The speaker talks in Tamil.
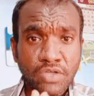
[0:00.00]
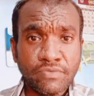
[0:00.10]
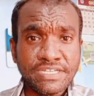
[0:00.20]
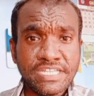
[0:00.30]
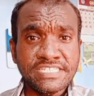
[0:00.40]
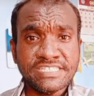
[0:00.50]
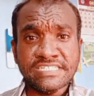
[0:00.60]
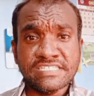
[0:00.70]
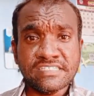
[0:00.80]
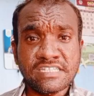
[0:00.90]
வெட்னரி
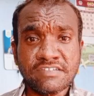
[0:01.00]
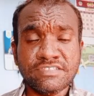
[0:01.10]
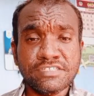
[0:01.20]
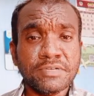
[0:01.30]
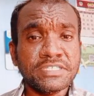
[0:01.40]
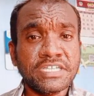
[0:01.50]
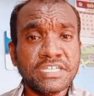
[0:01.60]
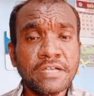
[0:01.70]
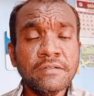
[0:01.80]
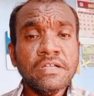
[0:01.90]
சயின்சஸில் வந்துட்டு
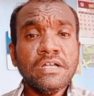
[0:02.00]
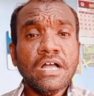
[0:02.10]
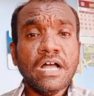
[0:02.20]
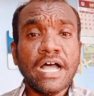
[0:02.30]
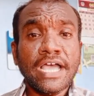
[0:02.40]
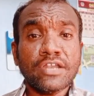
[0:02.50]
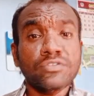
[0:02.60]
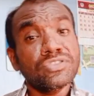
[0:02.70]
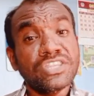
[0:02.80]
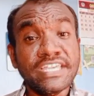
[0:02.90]
பார்த்தீங்கன்னா
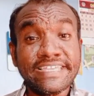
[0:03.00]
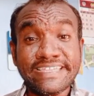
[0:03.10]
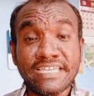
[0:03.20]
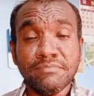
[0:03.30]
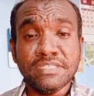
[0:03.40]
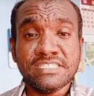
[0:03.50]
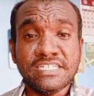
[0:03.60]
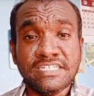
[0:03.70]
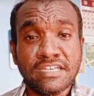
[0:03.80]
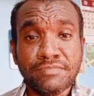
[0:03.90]
அறுநூற்றி எண்பது
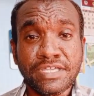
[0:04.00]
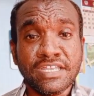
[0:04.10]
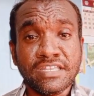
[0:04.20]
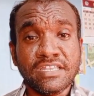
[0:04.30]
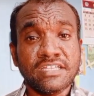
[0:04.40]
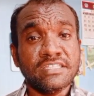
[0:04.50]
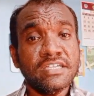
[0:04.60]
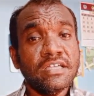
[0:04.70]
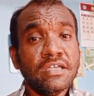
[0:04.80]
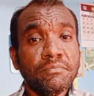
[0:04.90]
சீட்டர் அப்படிங்கிறது இருக்குது
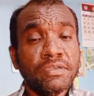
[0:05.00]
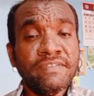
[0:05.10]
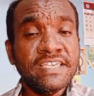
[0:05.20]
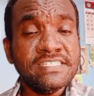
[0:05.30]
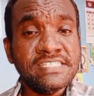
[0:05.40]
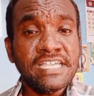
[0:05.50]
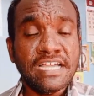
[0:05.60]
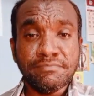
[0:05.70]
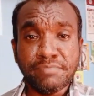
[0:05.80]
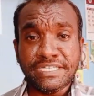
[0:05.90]
பிவிஎஸ்சி
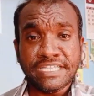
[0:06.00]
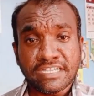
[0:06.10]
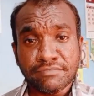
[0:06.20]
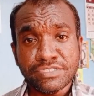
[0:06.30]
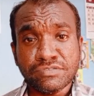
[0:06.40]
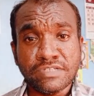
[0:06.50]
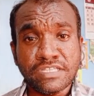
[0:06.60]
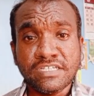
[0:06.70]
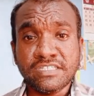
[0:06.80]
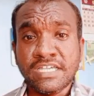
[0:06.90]
அண்ட் பிடெக் அப்படின்னு
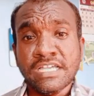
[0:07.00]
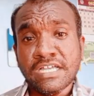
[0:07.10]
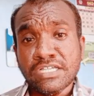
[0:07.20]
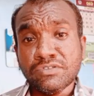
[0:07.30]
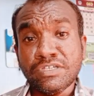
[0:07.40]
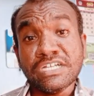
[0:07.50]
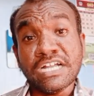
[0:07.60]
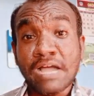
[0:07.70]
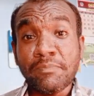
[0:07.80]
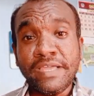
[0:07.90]
சொல்லிட்டு இருக்குது ஸோ
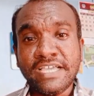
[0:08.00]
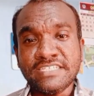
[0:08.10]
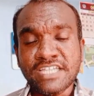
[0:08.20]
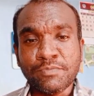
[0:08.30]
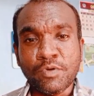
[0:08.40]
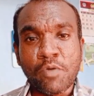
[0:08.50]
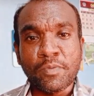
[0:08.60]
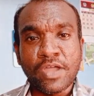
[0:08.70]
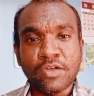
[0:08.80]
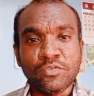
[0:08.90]
இதுக்கான அப்ளிகேஷன் எப்போ
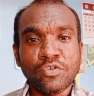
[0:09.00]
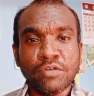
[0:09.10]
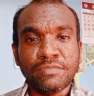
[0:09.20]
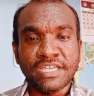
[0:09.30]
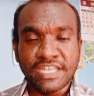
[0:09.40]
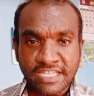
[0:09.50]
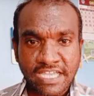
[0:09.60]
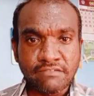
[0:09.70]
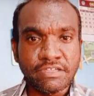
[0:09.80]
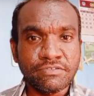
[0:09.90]
ஓப்பன் ஆகும் அப்படிங்கிற
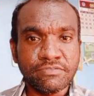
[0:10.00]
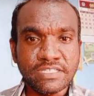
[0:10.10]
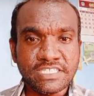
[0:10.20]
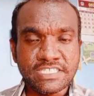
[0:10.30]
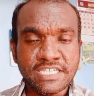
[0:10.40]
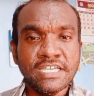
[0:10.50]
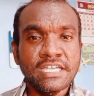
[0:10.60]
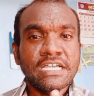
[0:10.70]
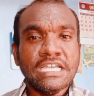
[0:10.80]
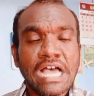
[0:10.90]
கேள்வியும் வந்துச்சு
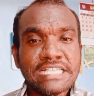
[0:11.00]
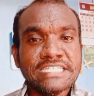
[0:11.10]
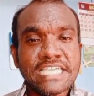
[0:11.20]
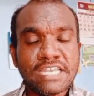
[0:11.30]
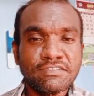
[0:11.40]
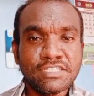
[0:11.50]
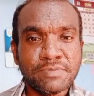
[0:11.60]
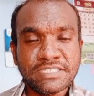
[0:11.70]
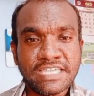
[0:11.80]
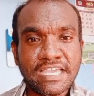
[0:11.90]
லாஸ்ட் இயரில் வந்துட்டு
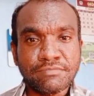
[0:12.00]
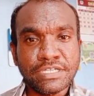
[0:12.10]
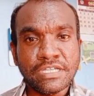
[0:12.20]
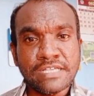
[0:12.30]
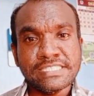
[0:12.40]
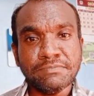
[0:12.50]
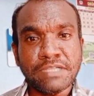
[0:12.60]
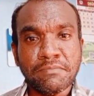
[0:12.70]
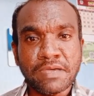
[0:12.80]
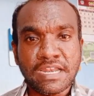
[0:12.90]
பார்த்தீங்க அப்படின்னா
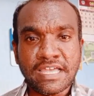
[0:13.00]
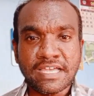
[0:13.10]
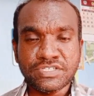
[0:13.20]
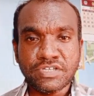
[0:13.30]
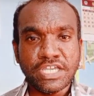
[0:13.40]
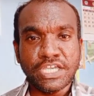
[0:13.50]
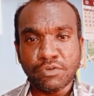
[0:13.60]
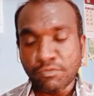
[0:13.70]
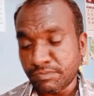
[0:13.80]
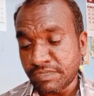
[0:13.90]
செப்டம்பரில் ஆக்சுவலி
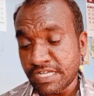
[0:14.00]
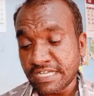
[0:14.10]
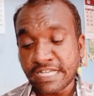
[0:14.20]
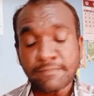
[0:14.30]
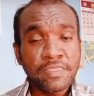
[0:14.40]
ஓப்பன் பண்ணாங்க